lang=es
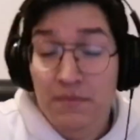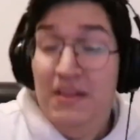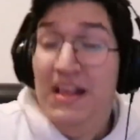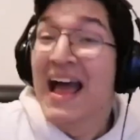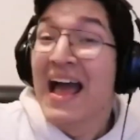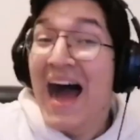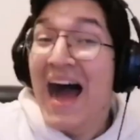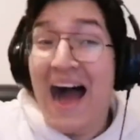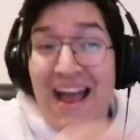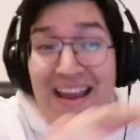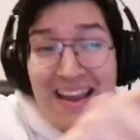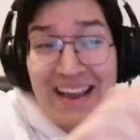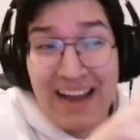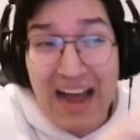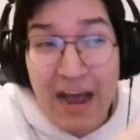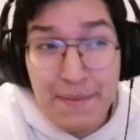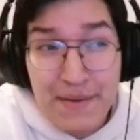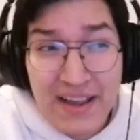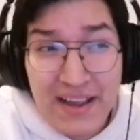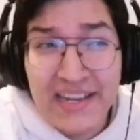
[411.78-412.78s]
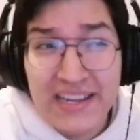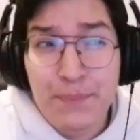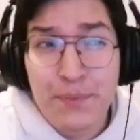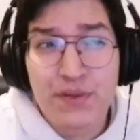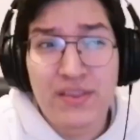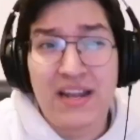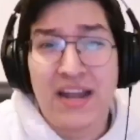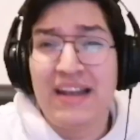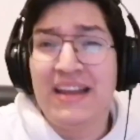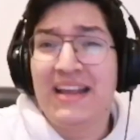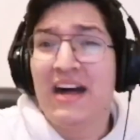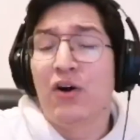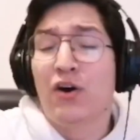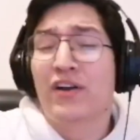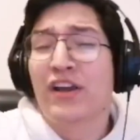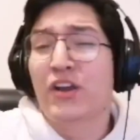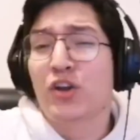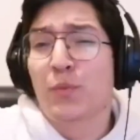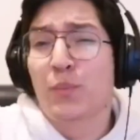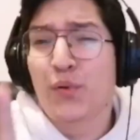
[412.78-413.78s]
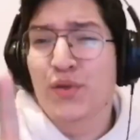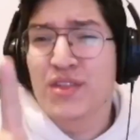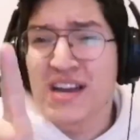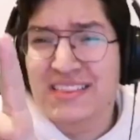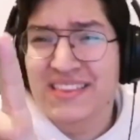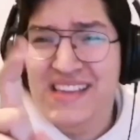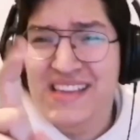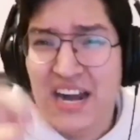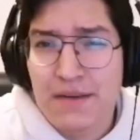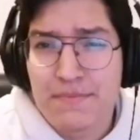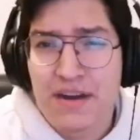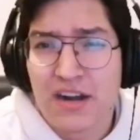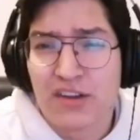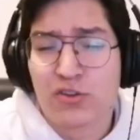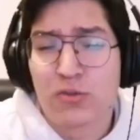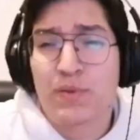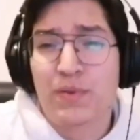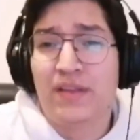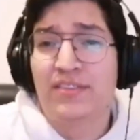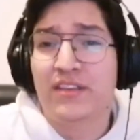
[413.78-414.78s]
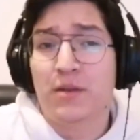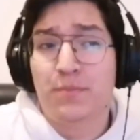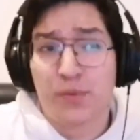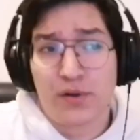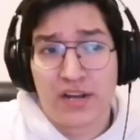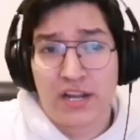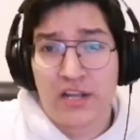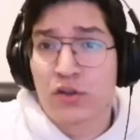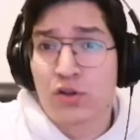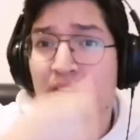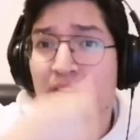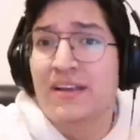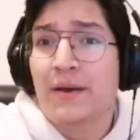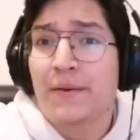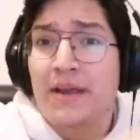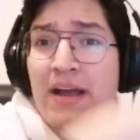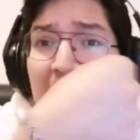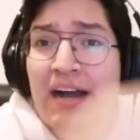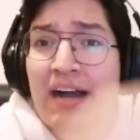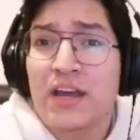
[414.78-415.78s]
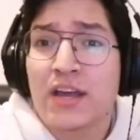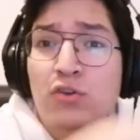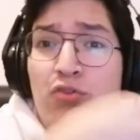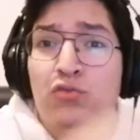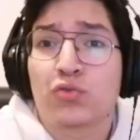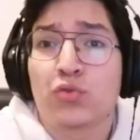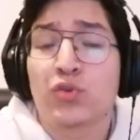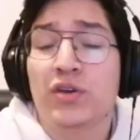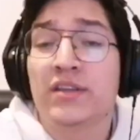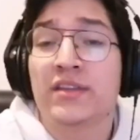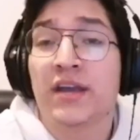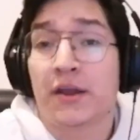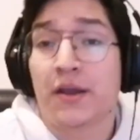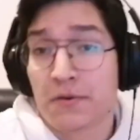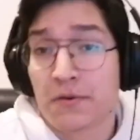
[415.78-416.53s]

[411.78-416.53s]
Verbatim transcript: había equipos de la Liga 2 que no podían ni armar su plantel porque no les había caído su dinero.